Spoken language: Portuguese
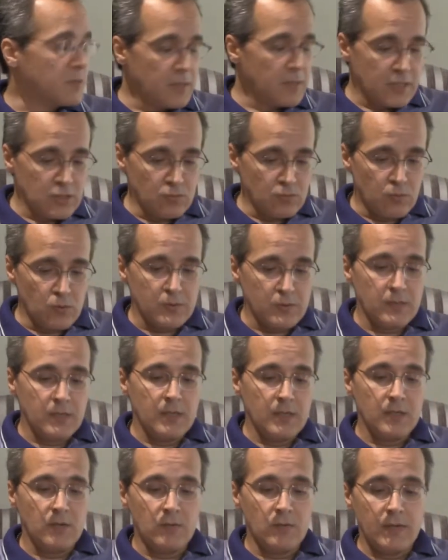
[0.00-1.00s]
Sérgio
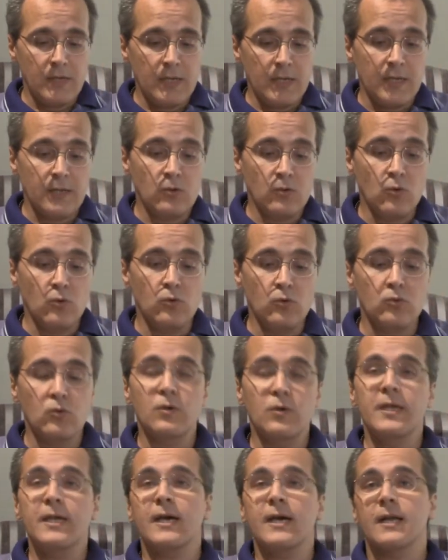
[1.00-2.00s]
Botelho, ele é
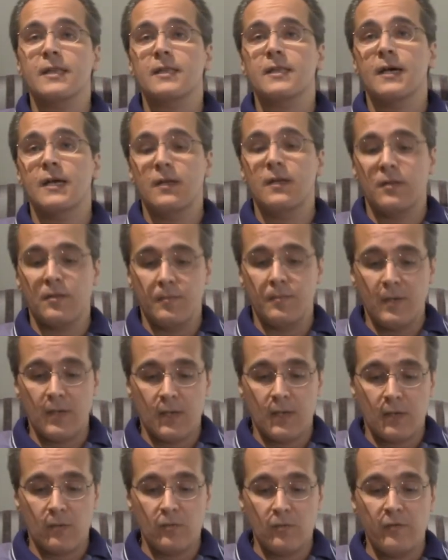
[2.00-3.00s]
doutor em catálise
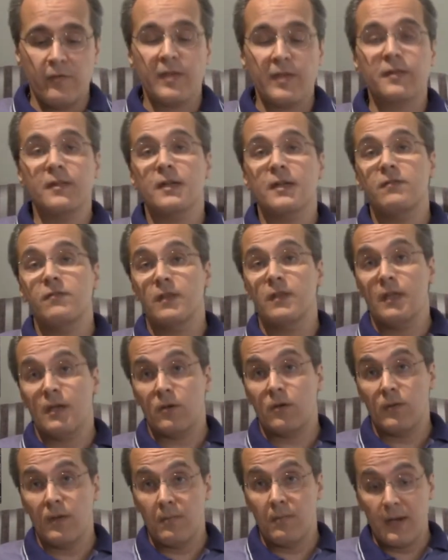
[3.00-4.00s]
pela Universidade
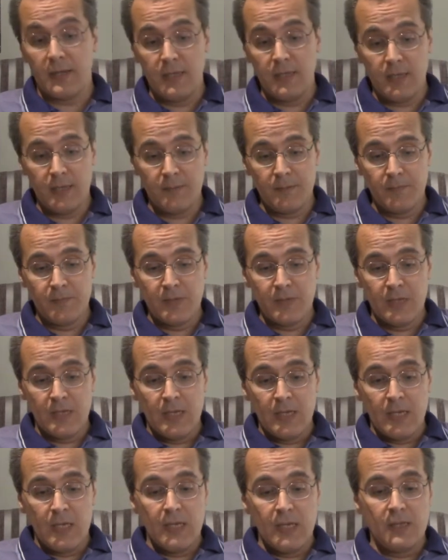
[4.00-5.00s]
Federal da Bahia
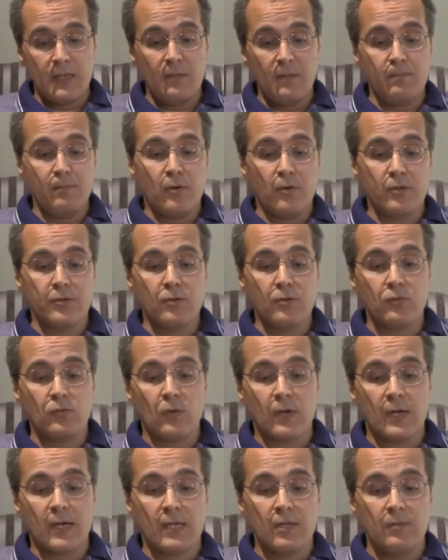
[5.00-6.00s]
e tem
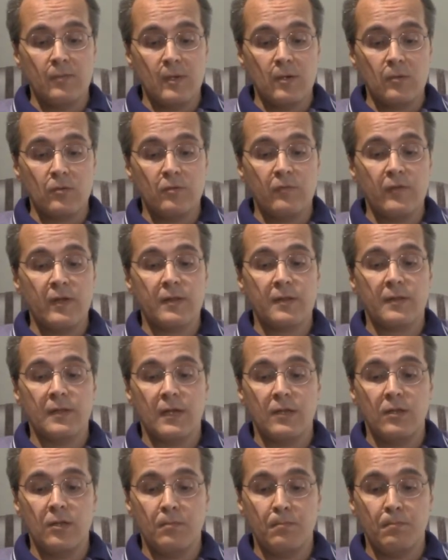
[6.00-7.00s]
pós-doutorado pela
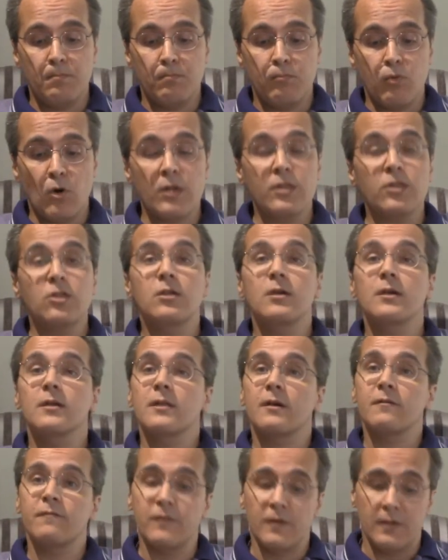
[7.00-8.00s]
Universidade de
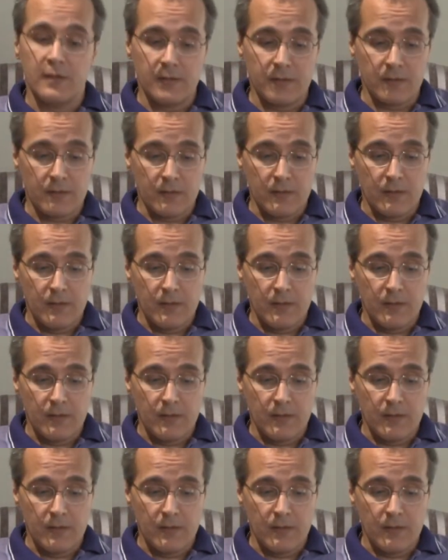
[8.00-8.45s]
Poitiers na França.